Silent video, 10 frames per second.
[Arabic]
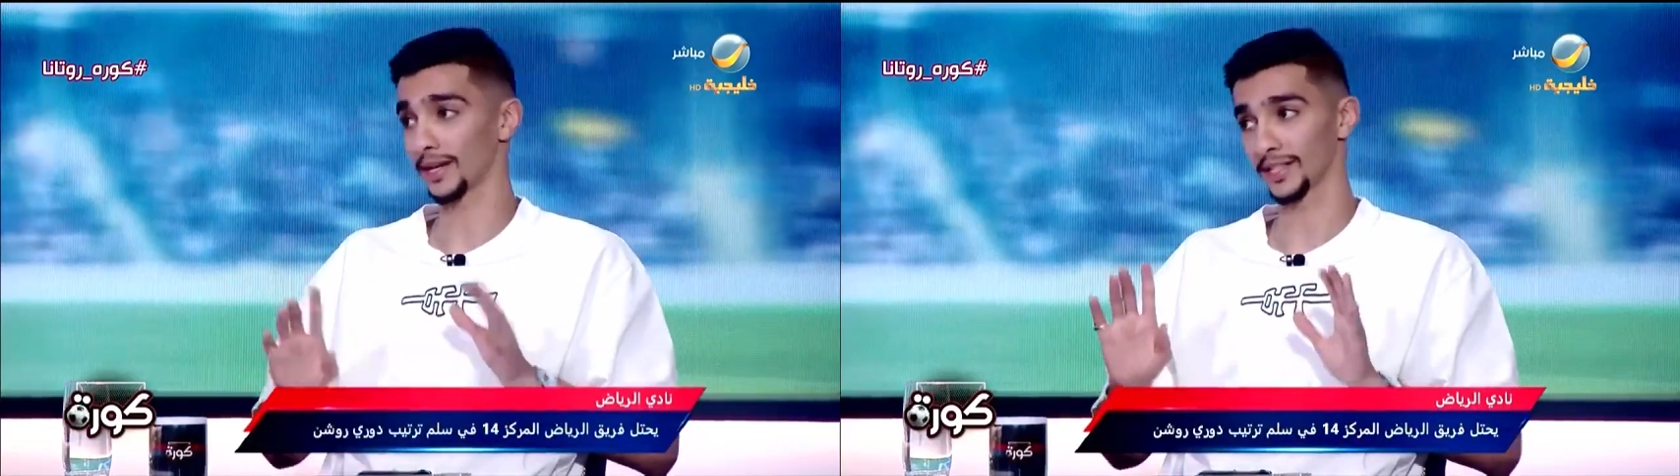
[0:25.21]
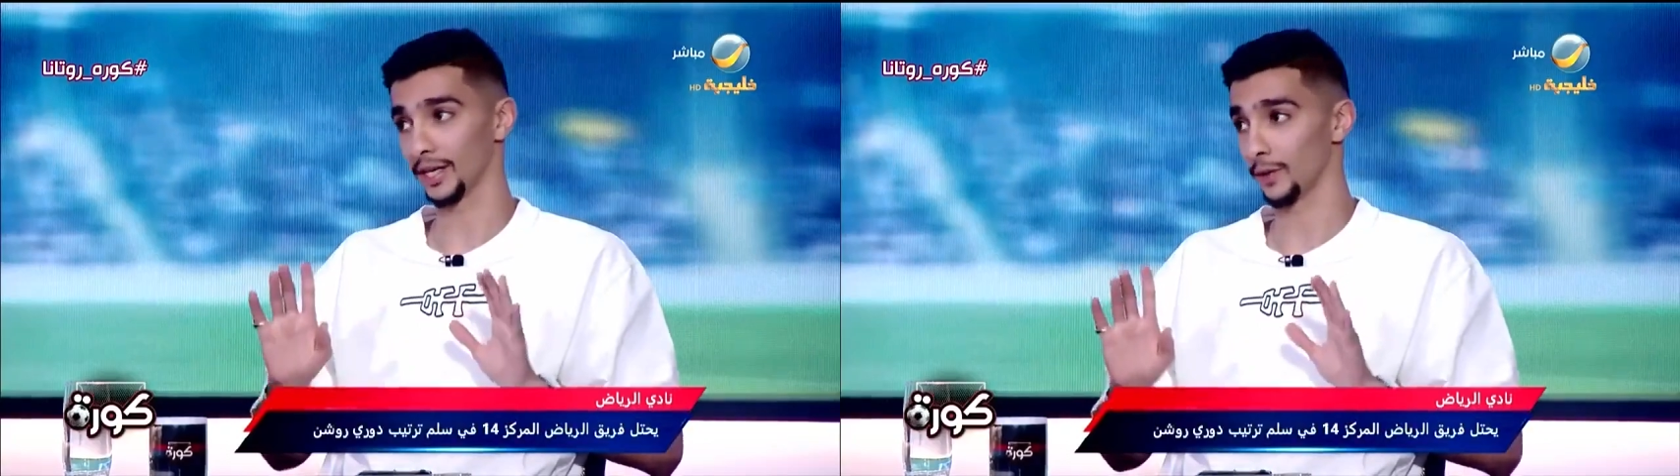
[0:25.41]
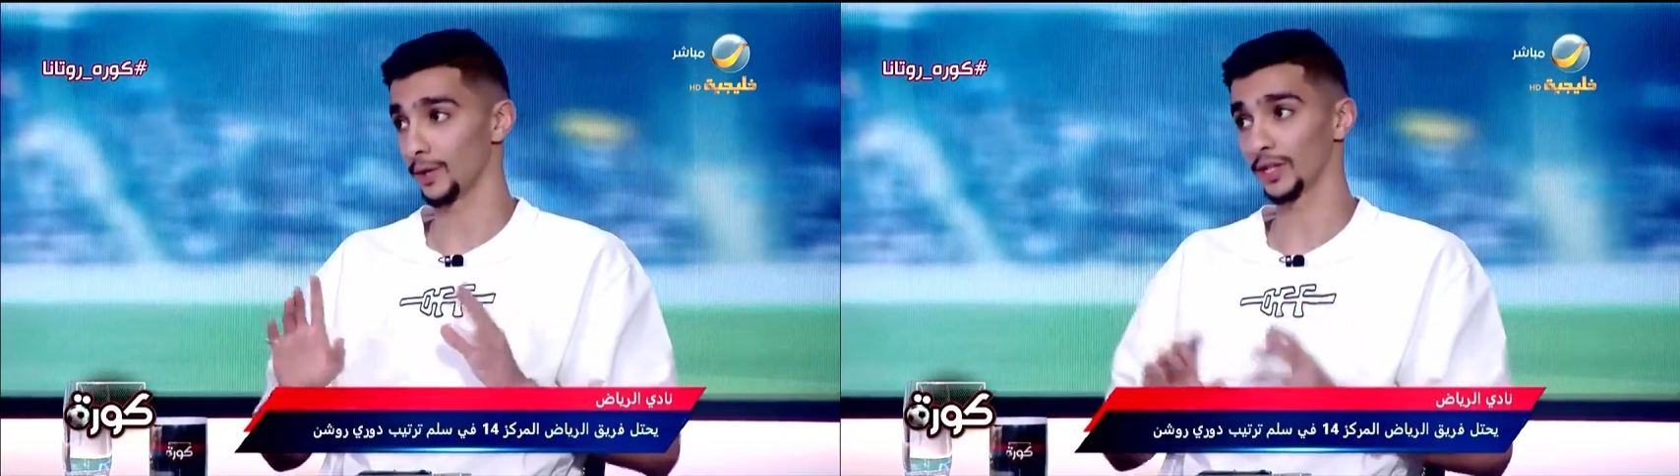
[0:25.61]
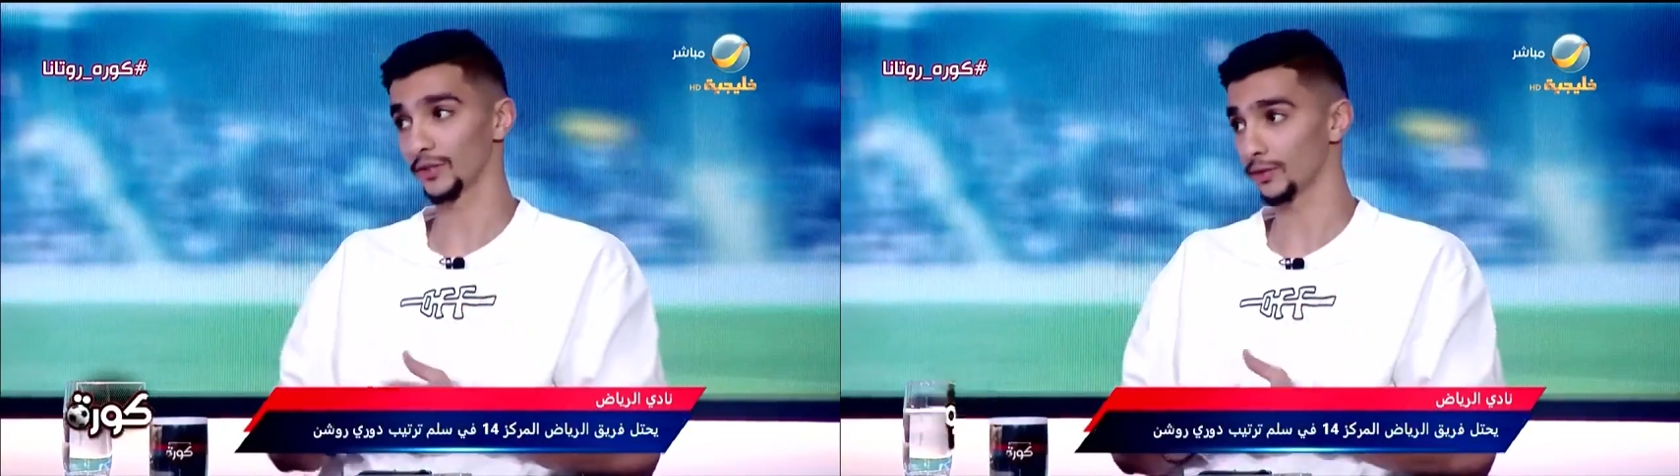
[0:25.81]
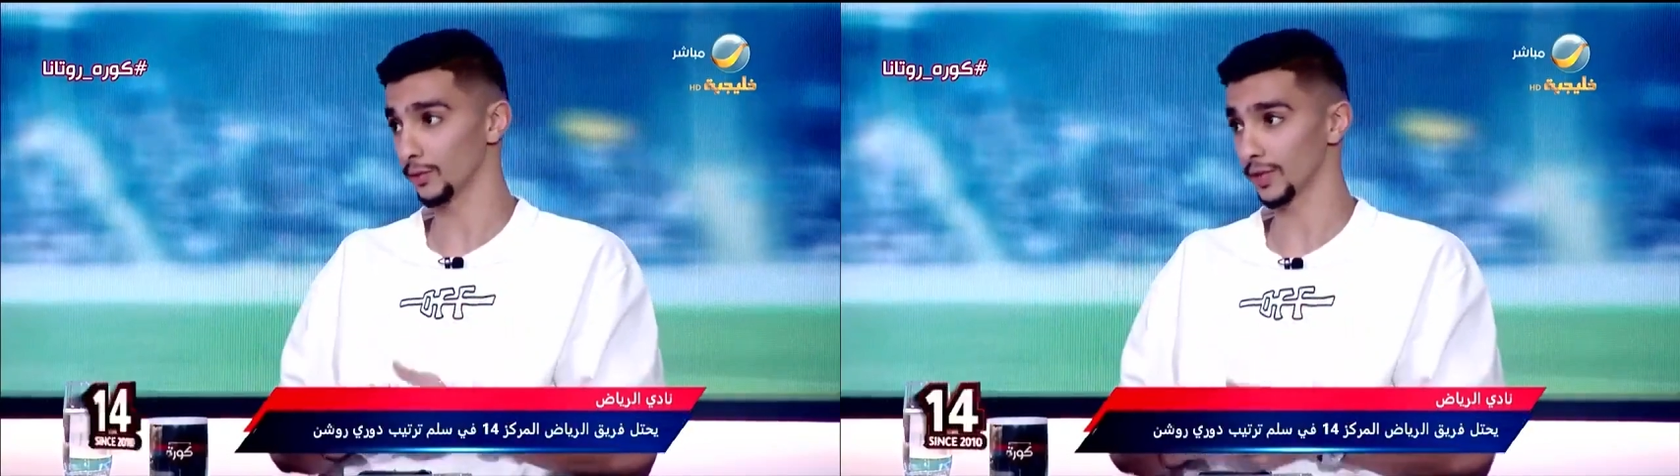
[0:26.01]
لحقت عليهم ولا
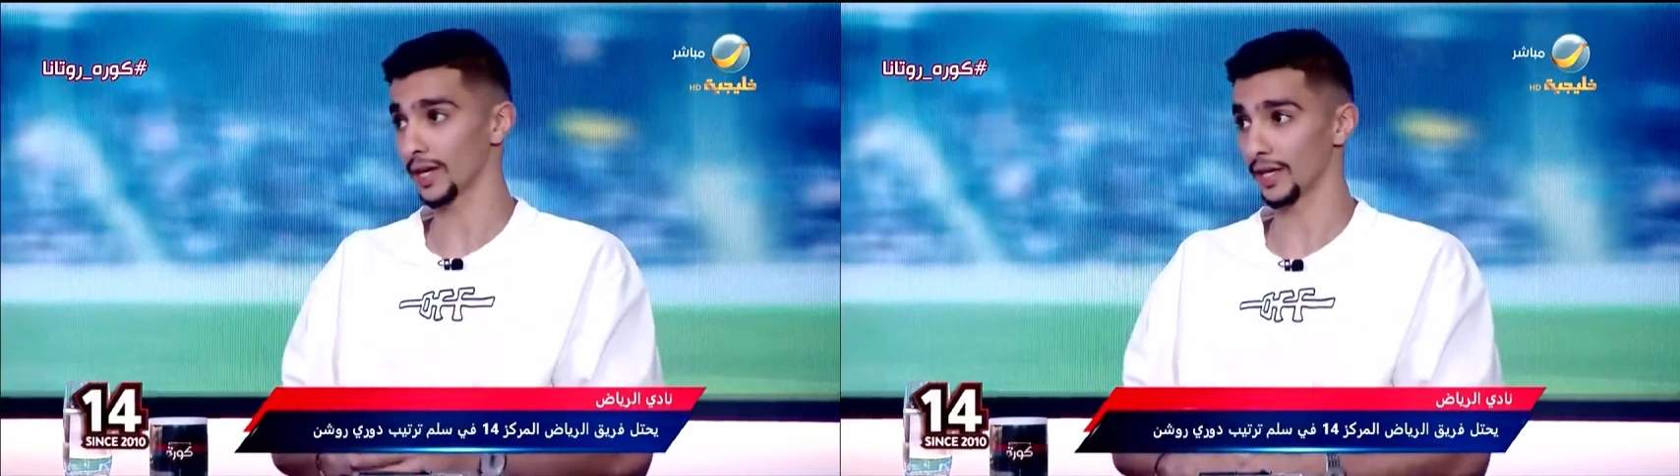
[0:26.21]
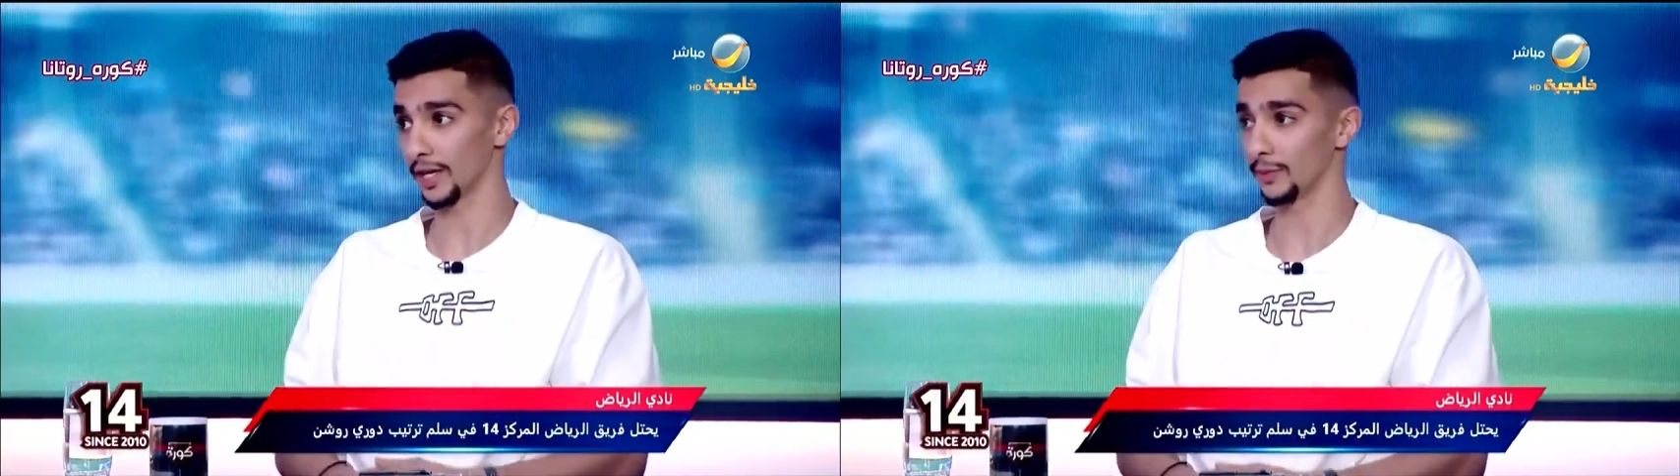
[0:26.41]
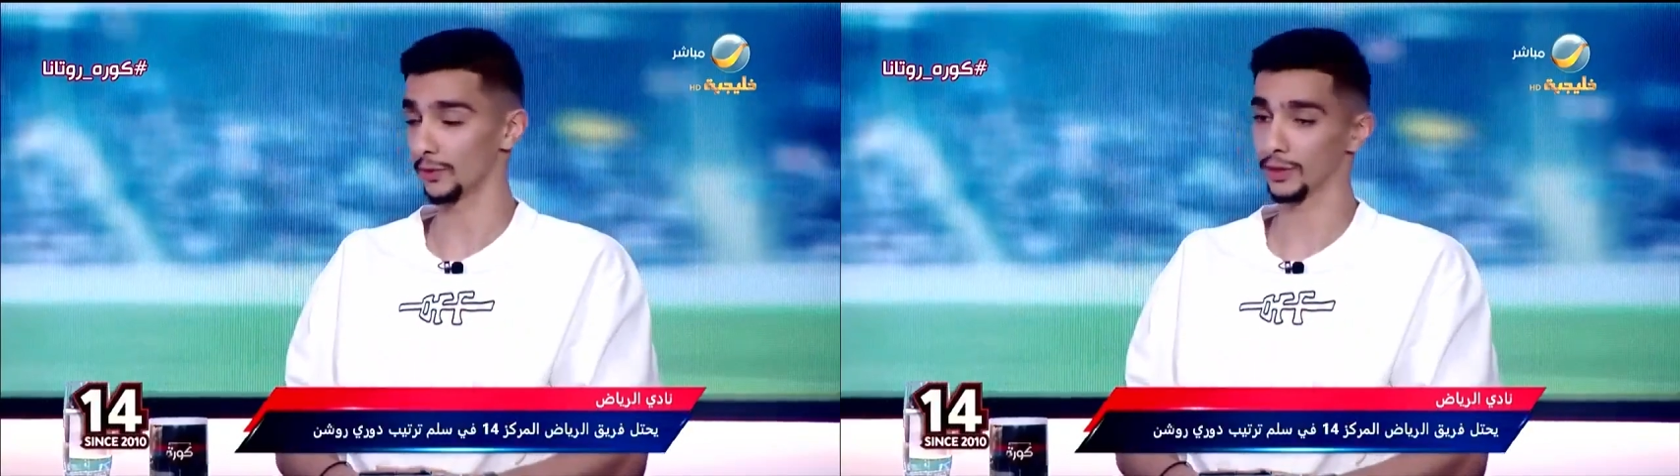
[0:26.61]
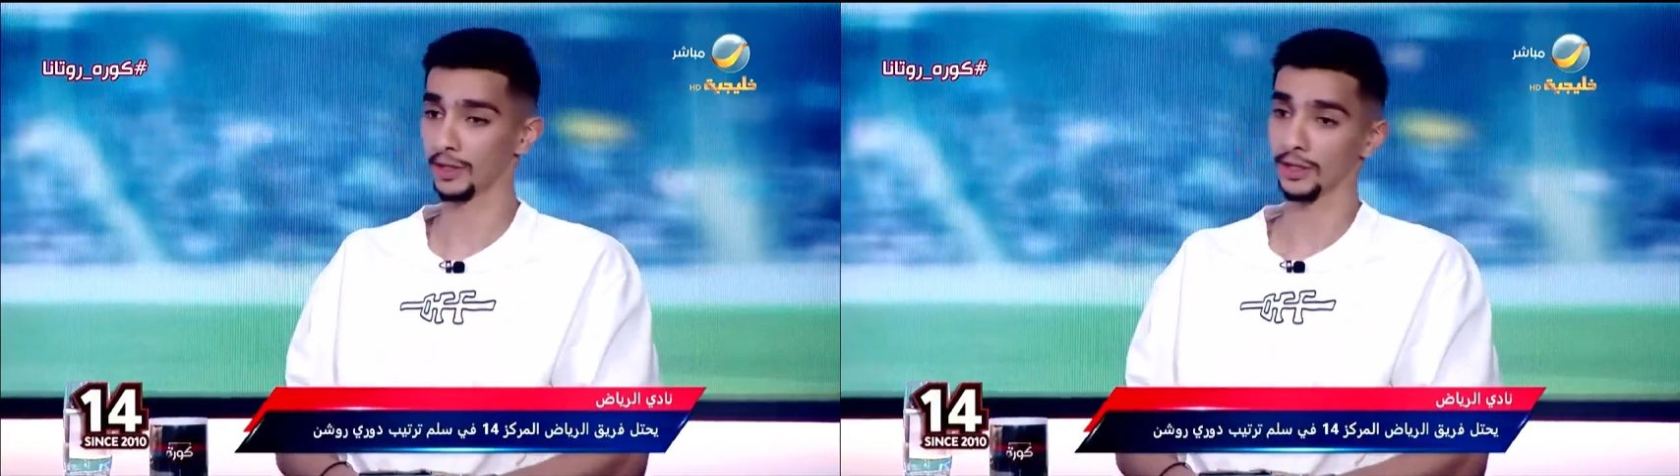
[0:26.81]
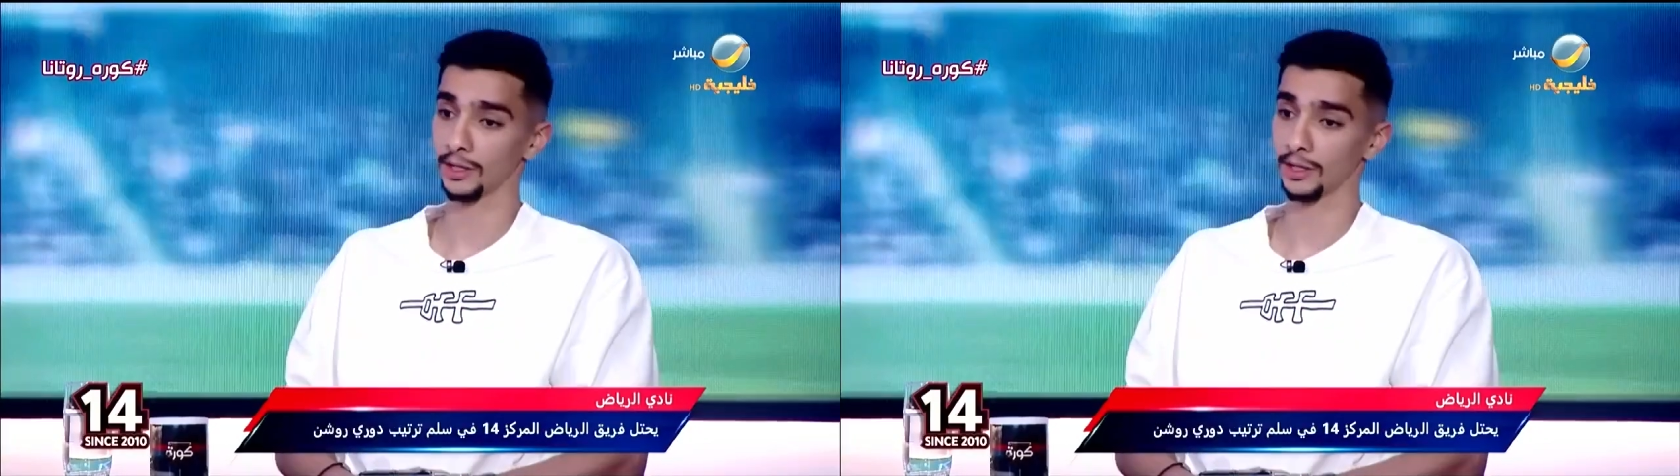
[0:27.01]
شفتهم صراحه يلعبون